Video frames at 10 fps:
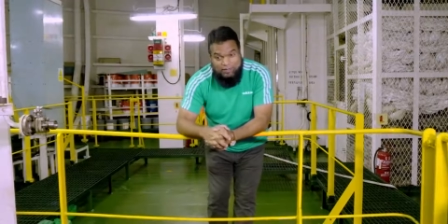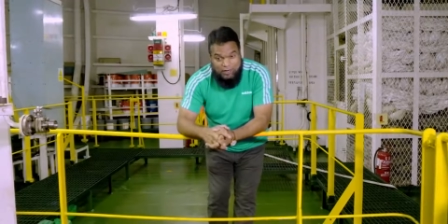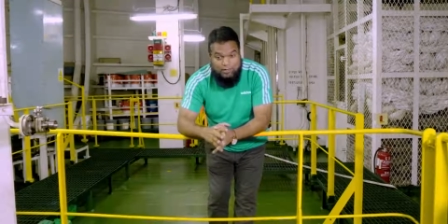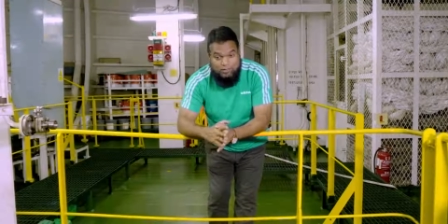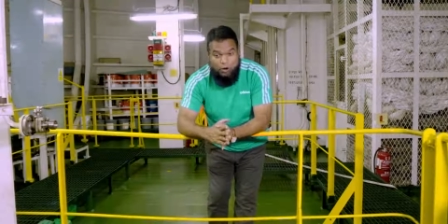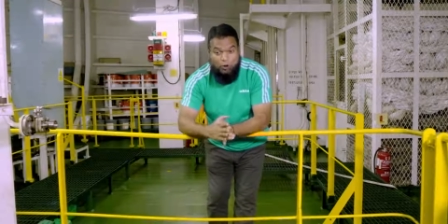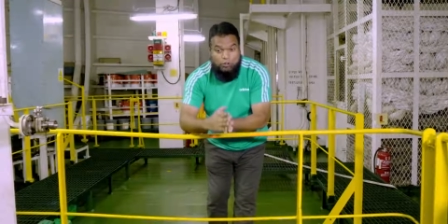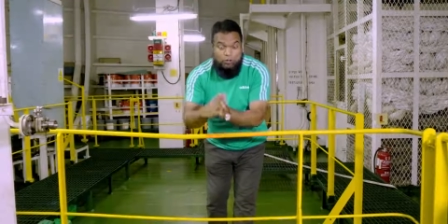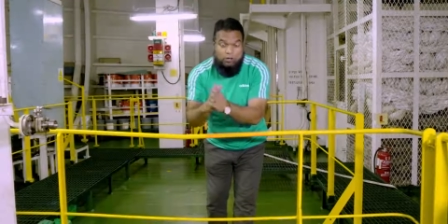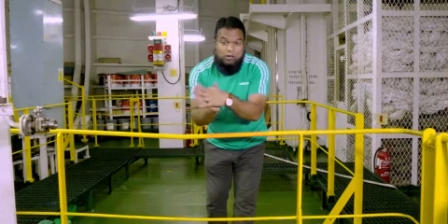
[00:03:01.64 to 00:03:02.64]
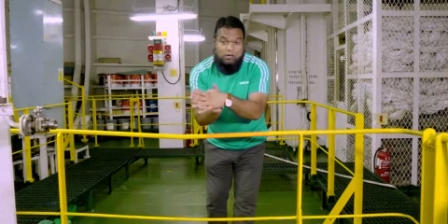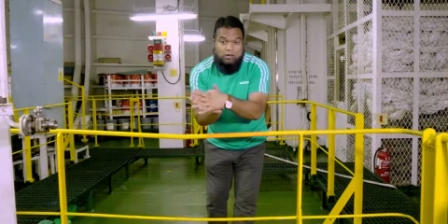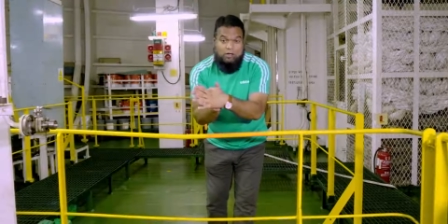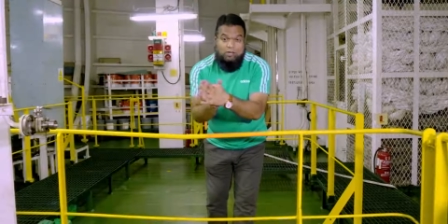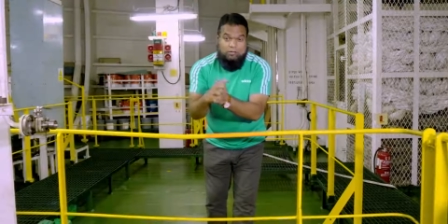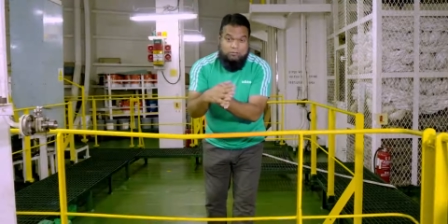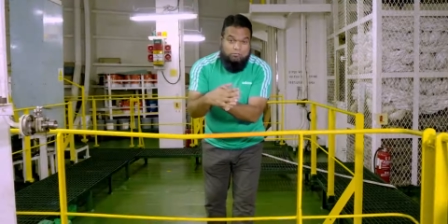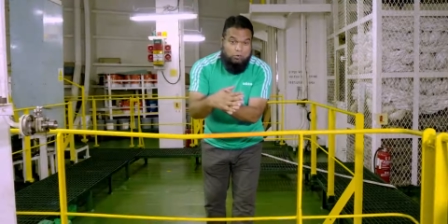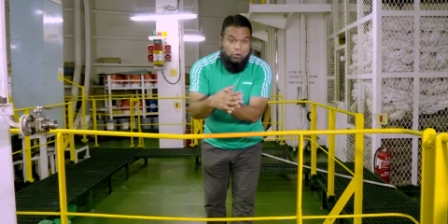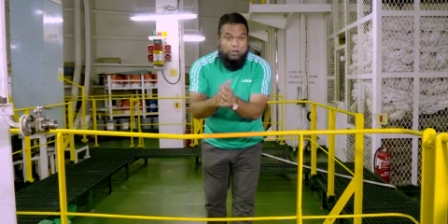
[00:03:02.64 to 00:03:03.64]
एंड दैट इज़ हाउ योर रडर इज़
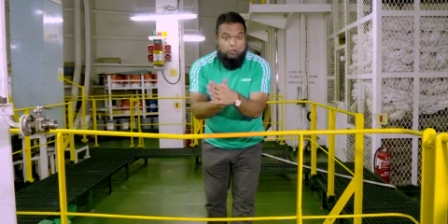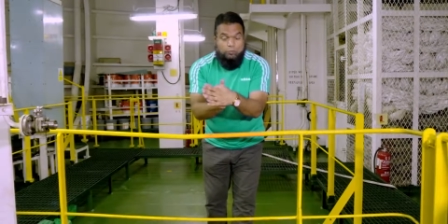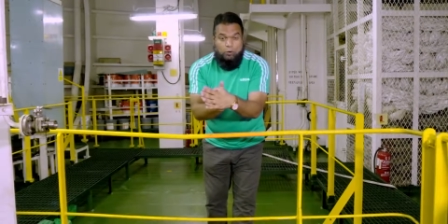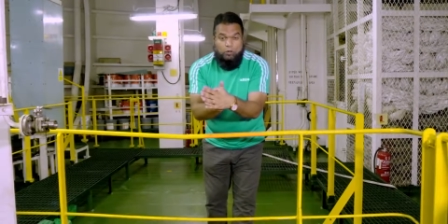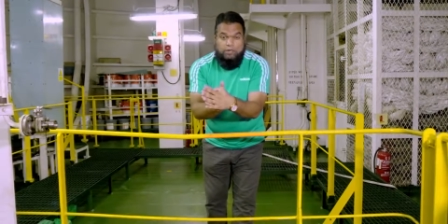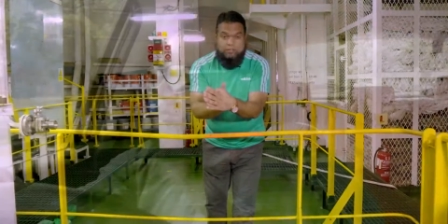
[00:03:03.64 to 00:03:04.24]
गोइंग टू पोर्ट एंड